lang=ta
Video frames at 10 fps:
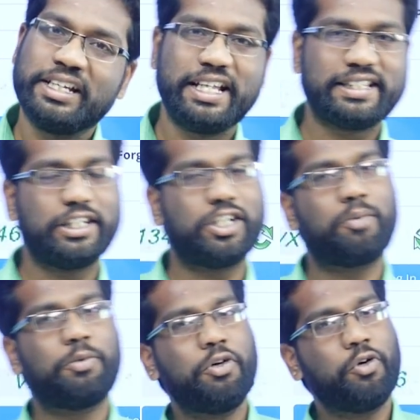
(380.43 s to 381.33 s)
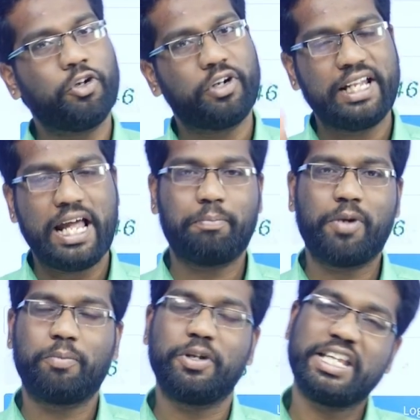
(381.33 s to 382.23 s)
டெஸ்க்டாப்லேயும் உங்களோட
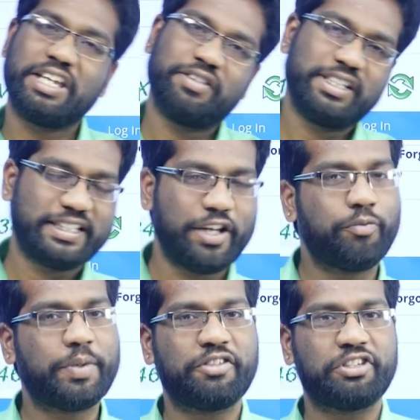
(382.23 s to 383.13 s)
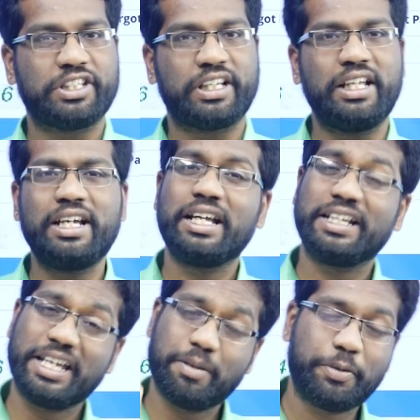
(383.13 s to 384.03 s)
லேப்டாப்லேயும் நீங்கள் வந்து சேவ் பண்ணி வச்சுக்கலாம்
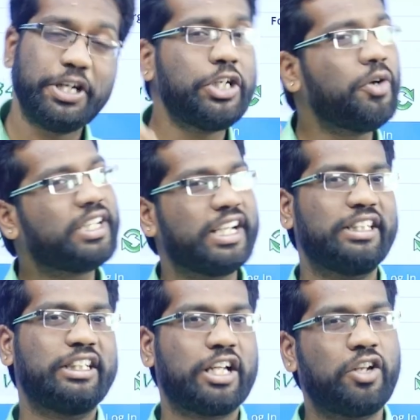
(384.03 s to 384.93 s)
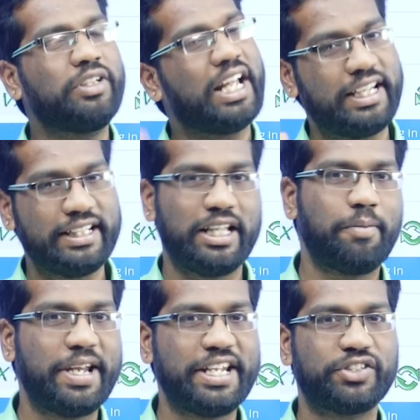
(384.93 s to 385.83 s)
நீங்கள் பிரிண்ட் அவுட் எடுத்துக்கிட்டாலும் நல்லது
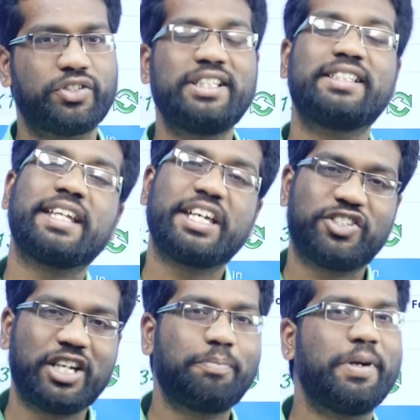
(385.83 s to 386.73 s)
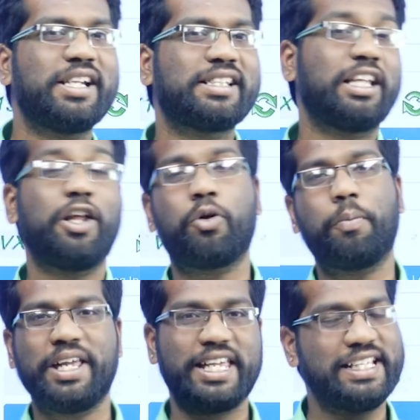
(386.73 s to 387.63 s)
தான் மைடியர் ஸ்டூடெண்ட்ஸ் நீங்கள் செக் பண்ணுறதுக்குலாம்
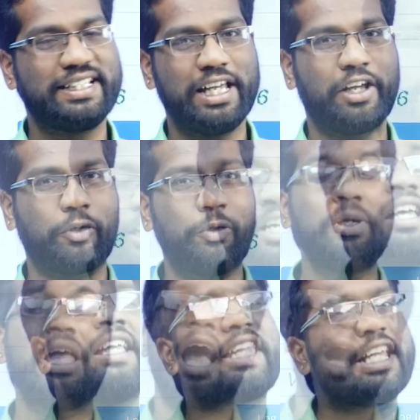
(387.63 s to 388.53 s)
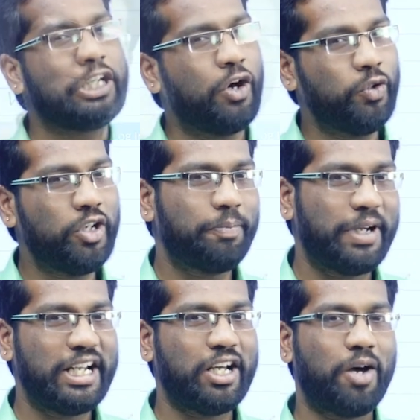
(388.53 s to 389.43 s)
ரொம்ப ஈஸியாக இருக்கும் நீங்கள் டவுன்லோட்
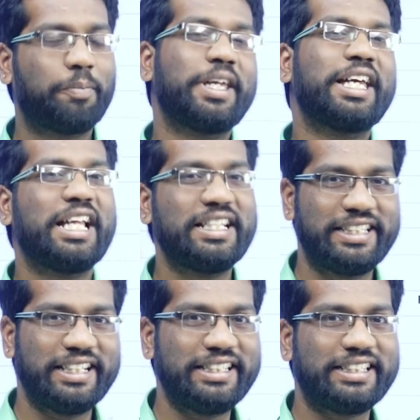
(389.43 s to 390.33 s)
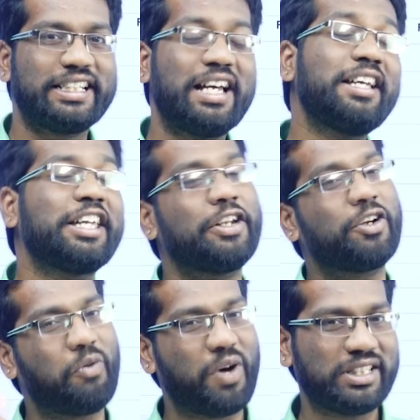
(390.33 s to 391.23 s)
பண்ண காப்பி ஏதாச்சும் இருந்துச்சுன்னா
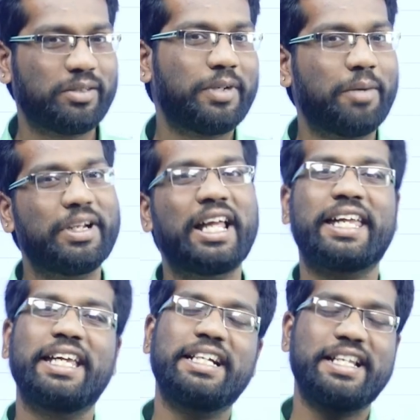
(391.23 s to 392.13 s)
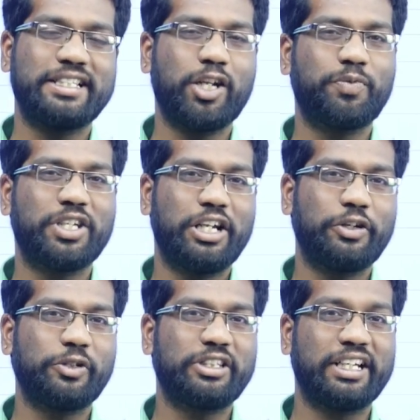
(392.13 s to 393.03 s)
என்னோட வாட்ஸ்அப் நம்பர் நான் கீழே
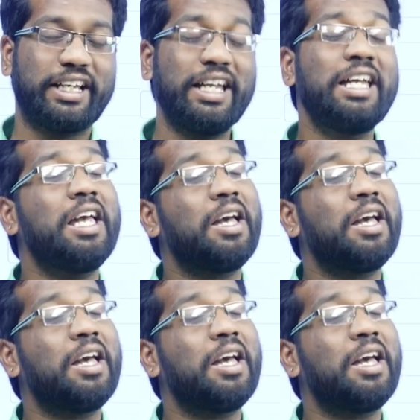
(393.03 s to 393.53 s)
டிஸ்கிரிப்ஷனில் கொடுத்துருக்கேன்